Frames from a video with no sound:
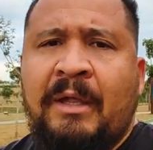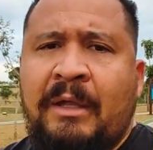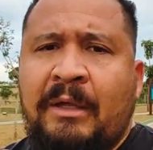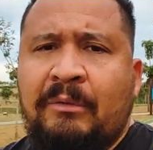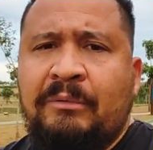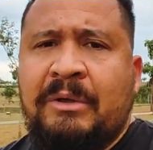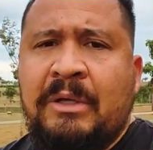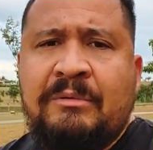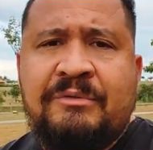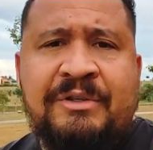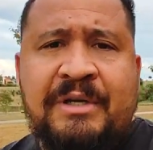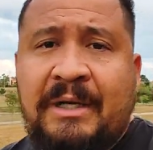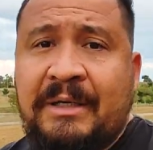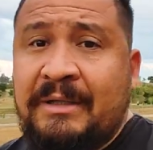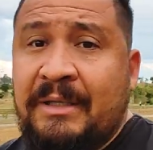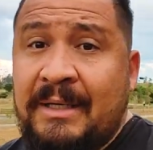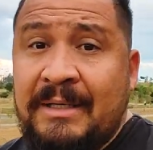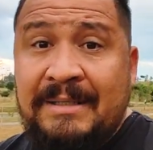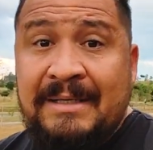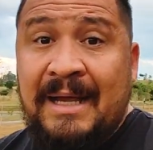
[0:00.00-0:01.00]
eu tenho
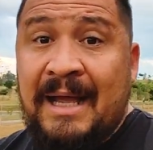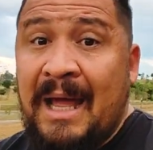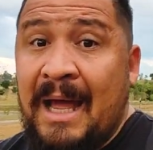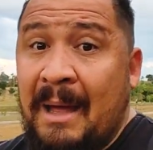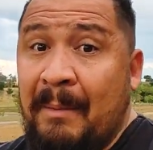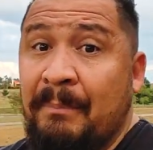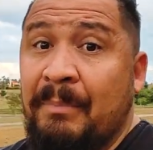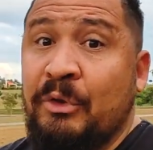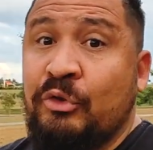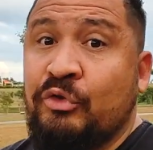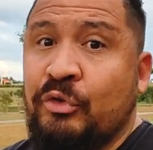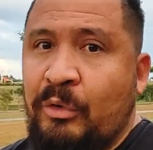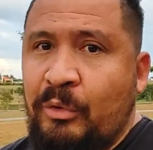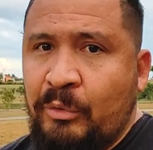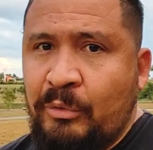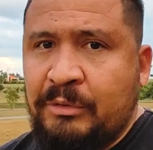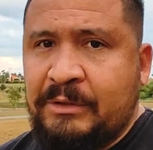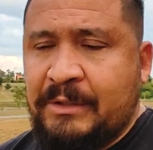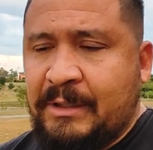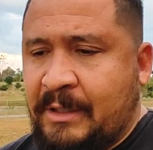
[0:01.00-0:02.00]
certeza
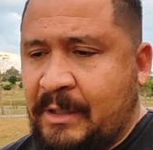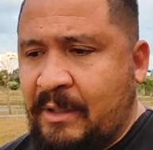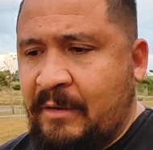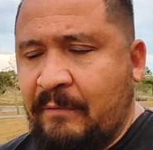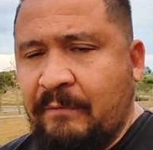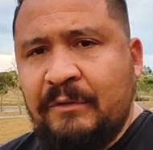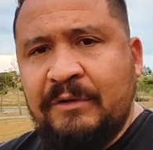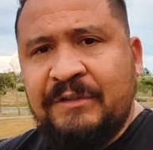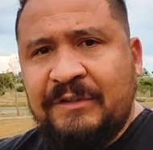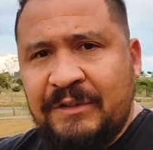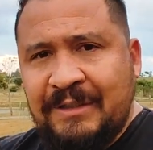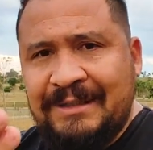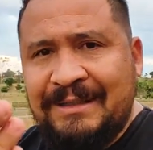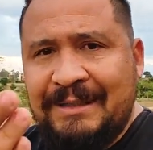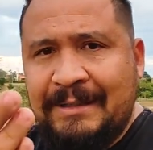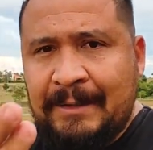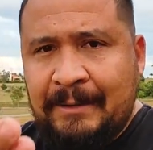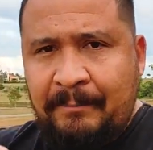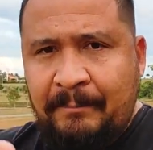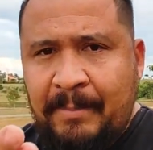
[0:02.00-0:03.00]
absoluta que você
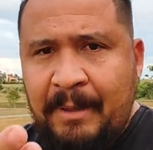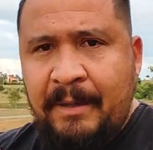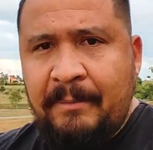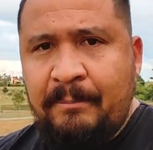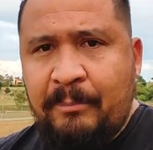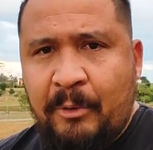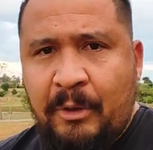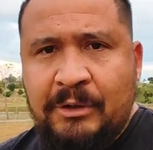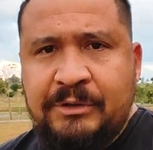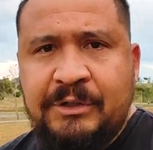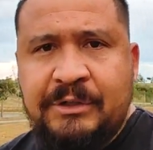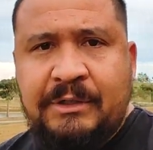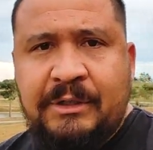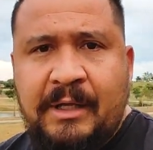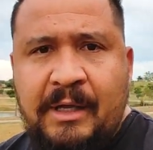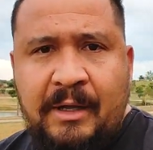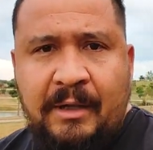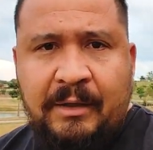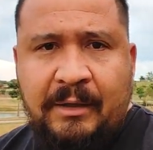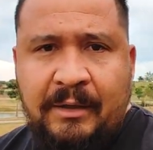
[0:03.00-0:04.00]
também pode
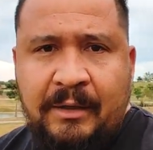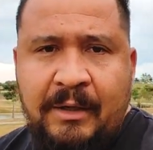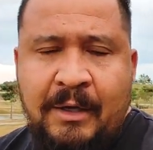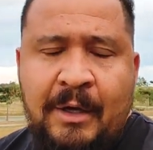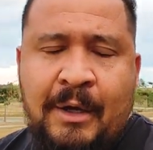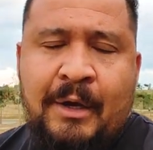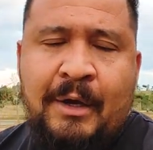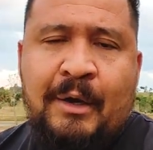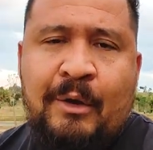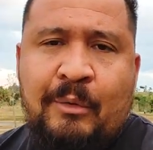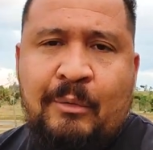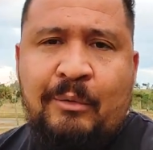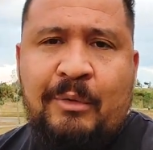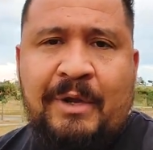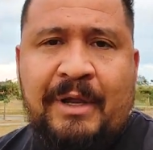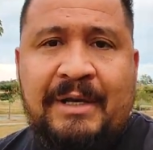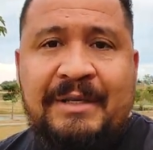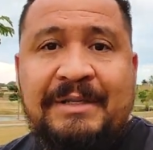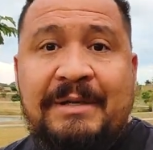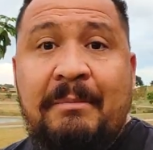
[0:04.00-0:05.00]
ter aí um
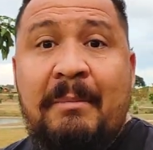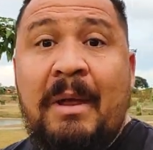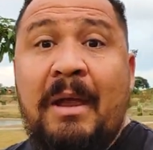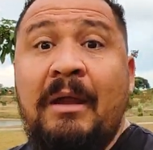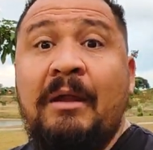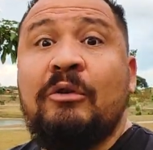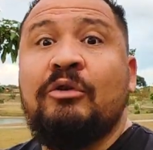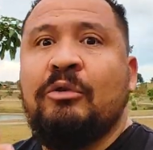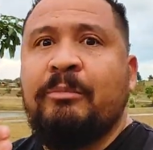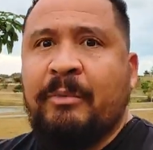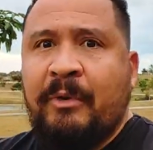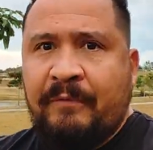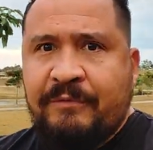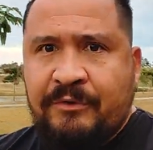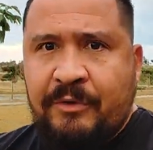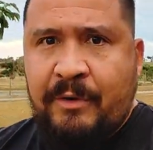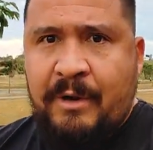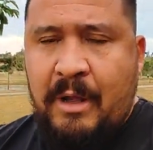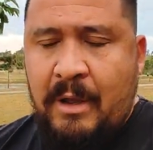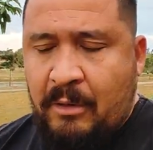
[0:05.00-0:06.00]
crescimento
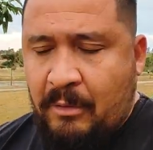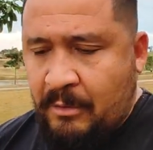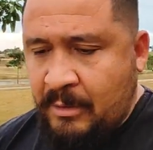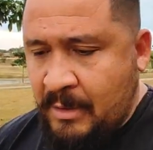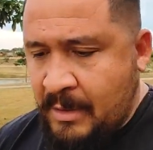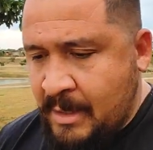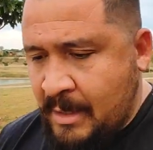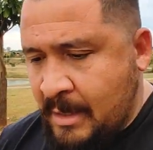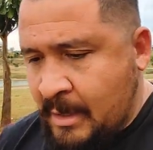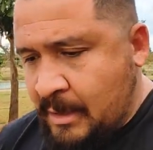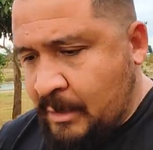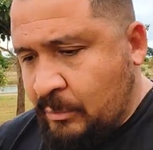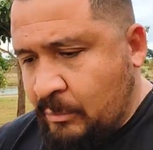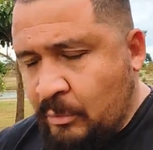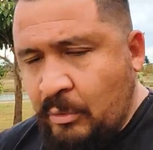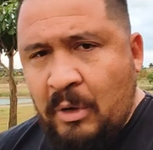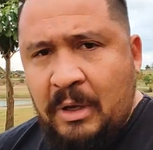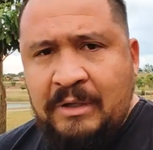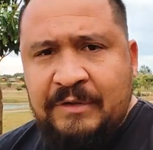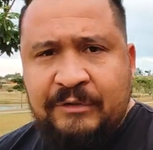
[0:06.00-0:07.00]
profissional no
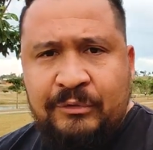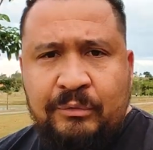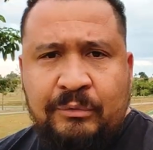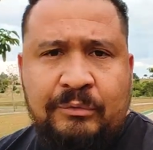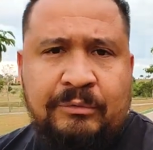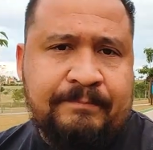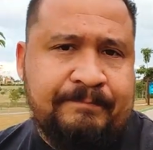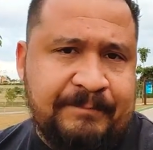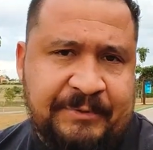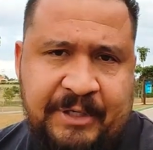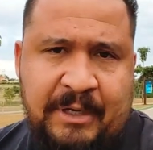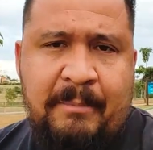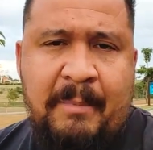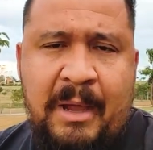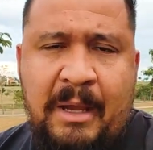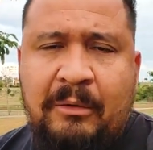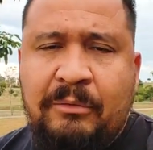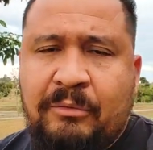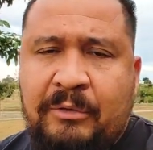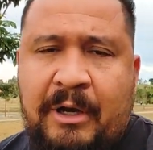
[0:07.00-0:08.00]
nosso
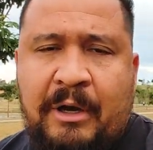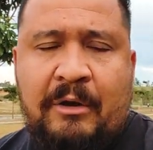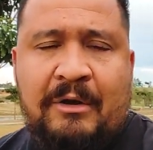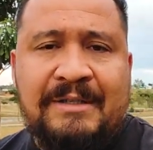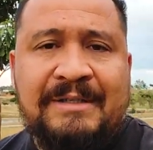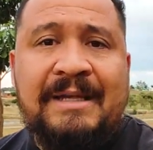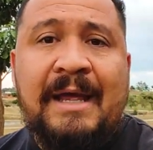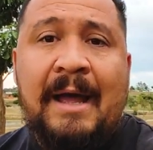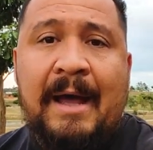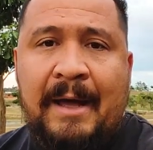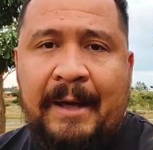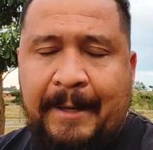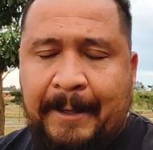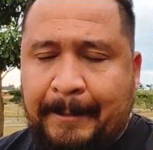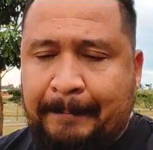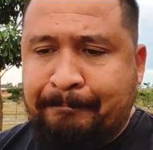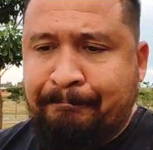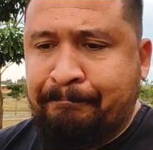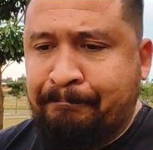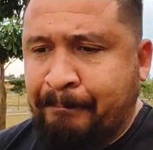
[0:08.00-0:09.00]
segmento, na nossa área.